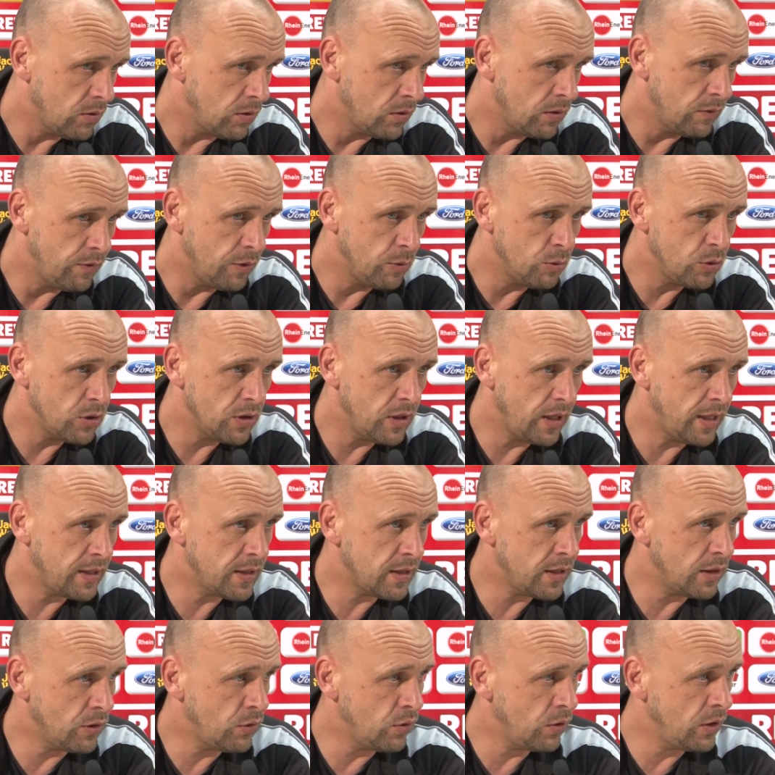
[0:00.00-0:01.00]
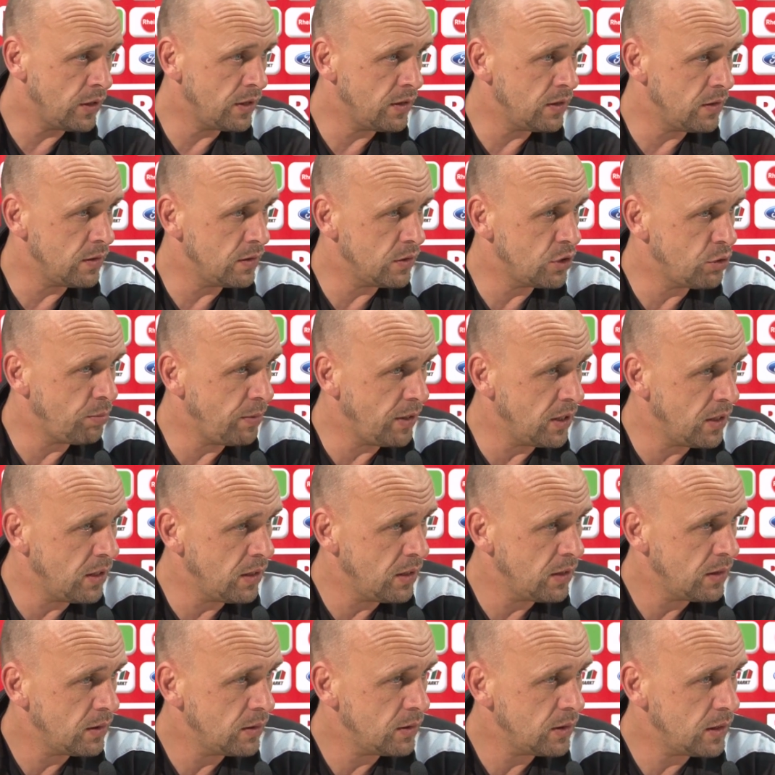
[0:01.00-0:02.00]
Und wir müssen jetzt natürlich dieses
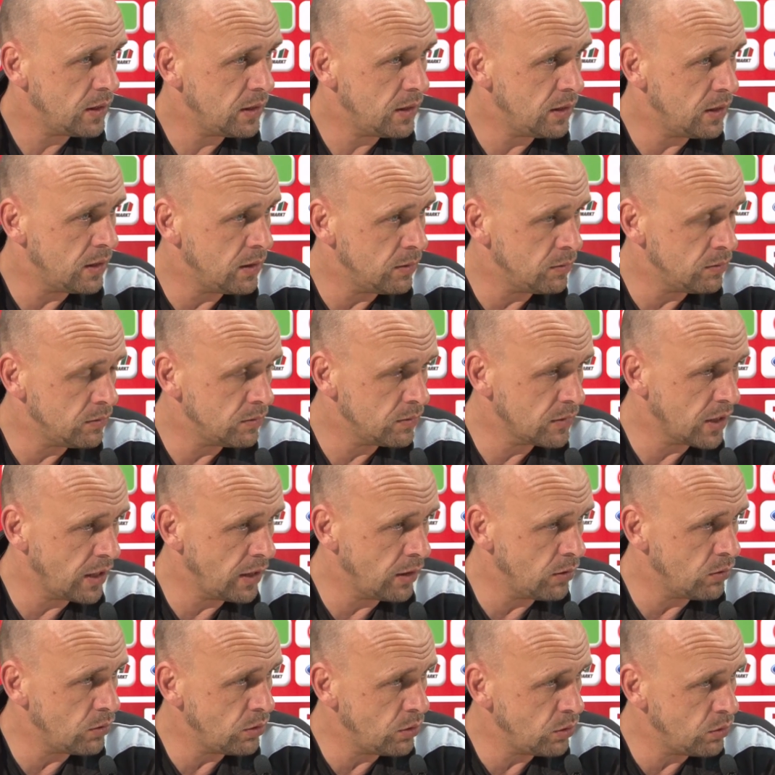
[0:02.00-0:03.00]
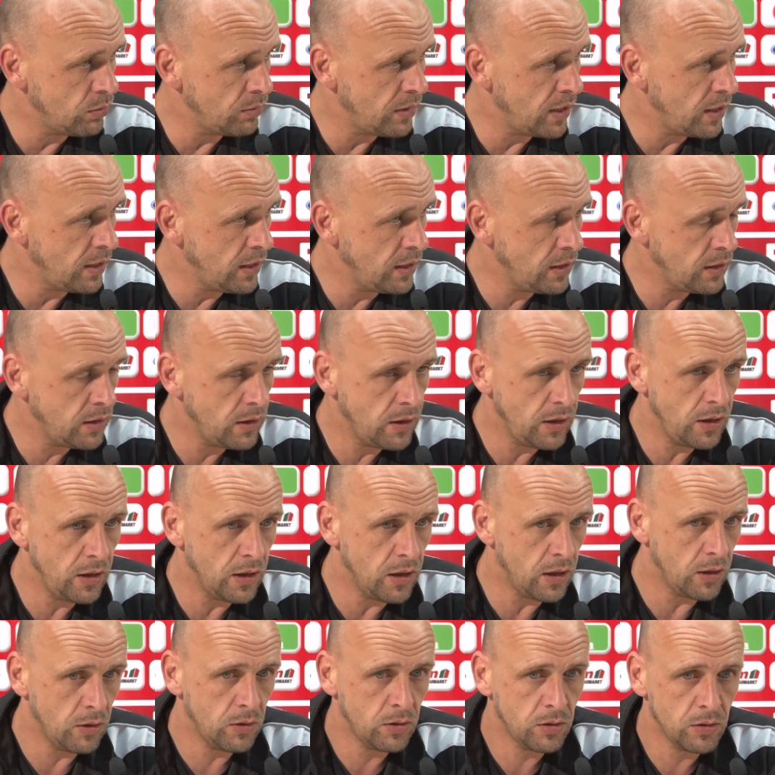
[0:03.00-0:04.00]
Spiel ähm, gegen Union Berlin,
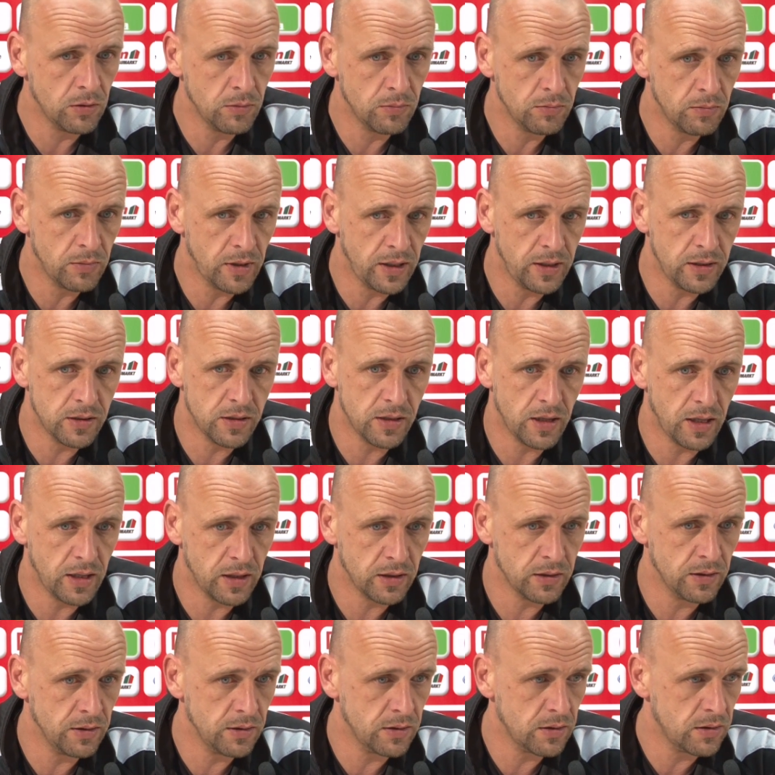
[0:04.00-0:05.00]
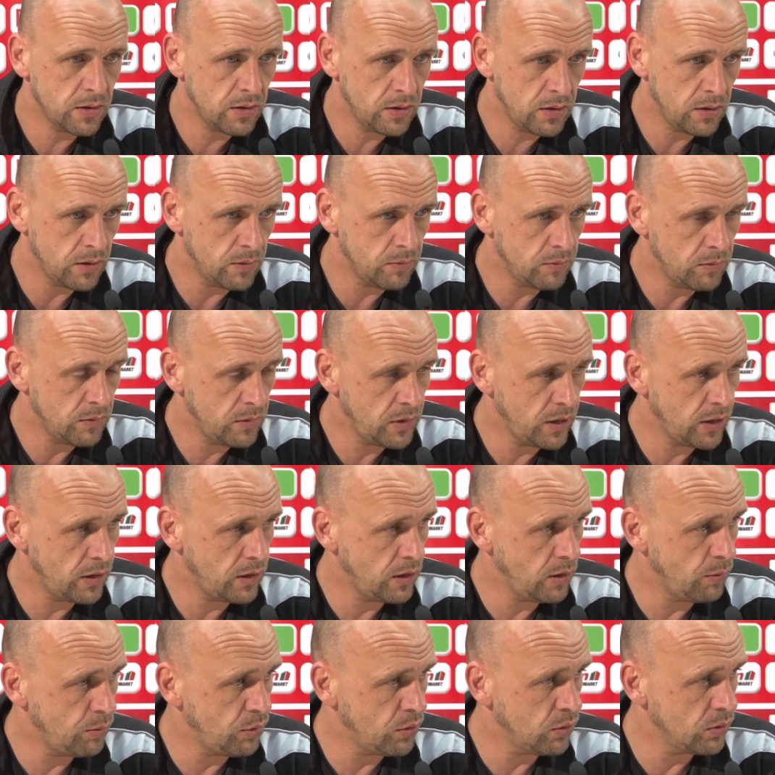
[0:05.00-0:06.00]
die auch meines Erachtens ähm, nicht
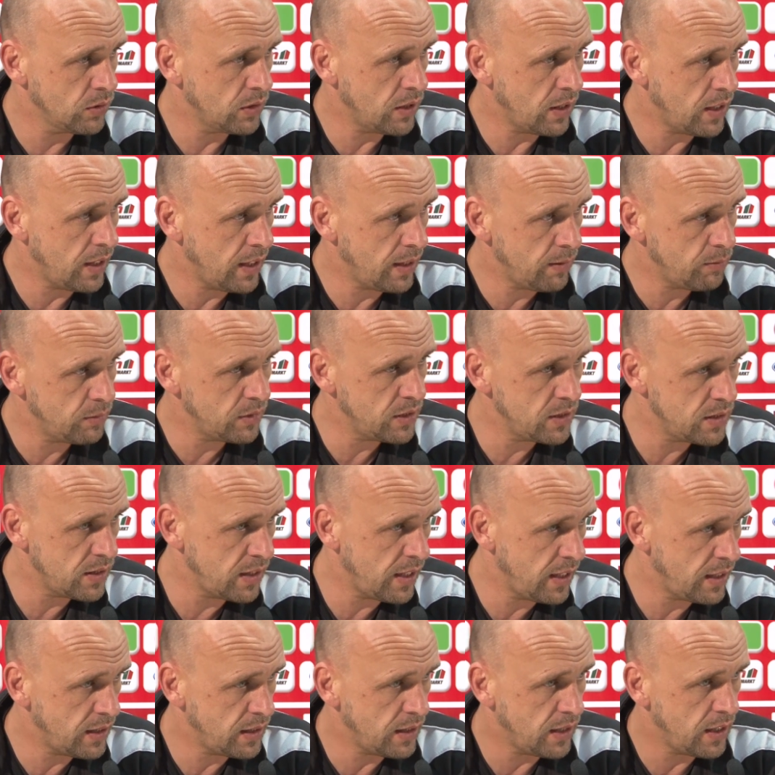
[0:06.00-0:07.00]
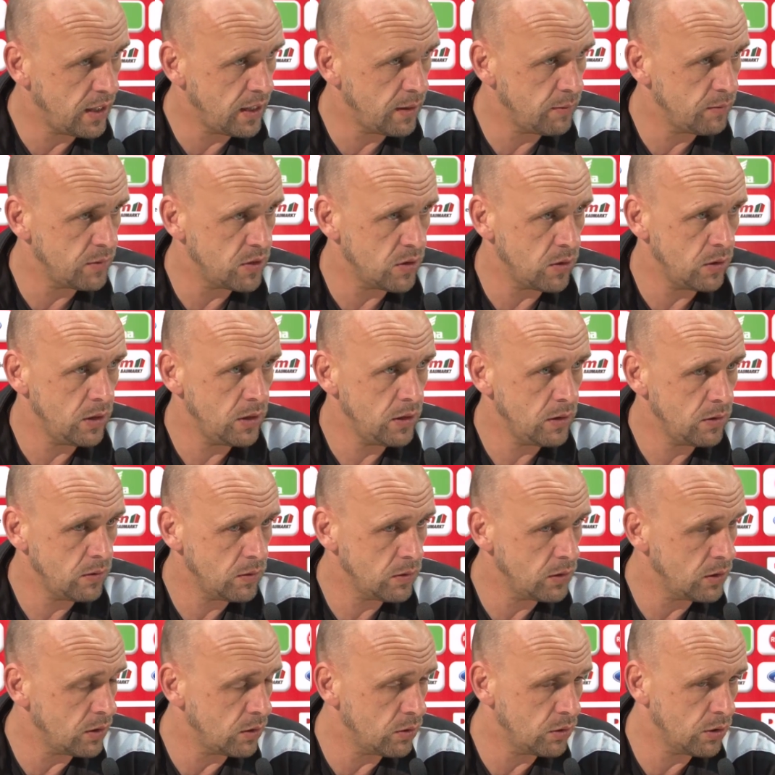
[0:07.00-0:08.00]
die Punkte haben, die sie hätten haben sollen
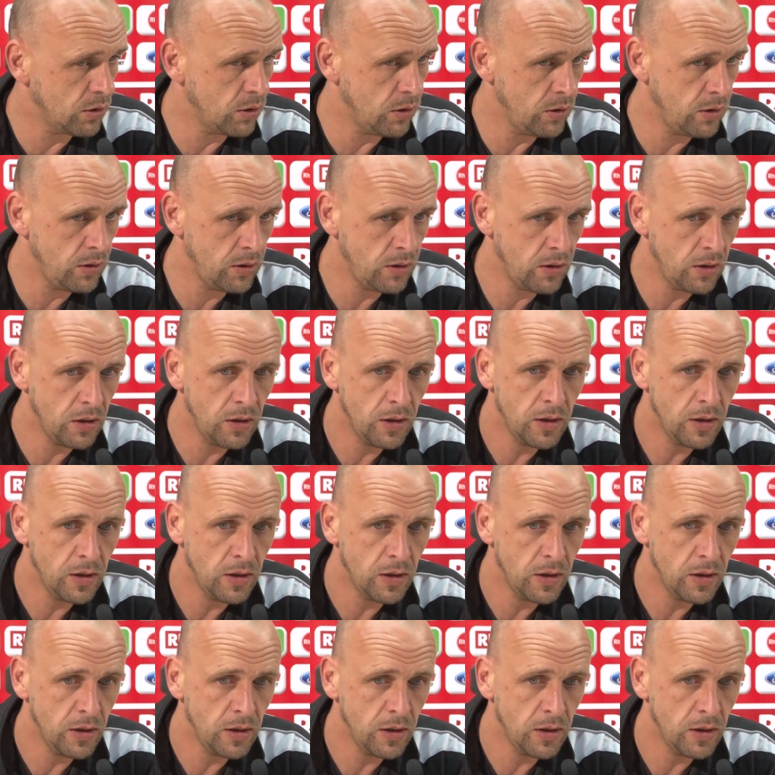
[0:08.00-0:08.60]
und auch können,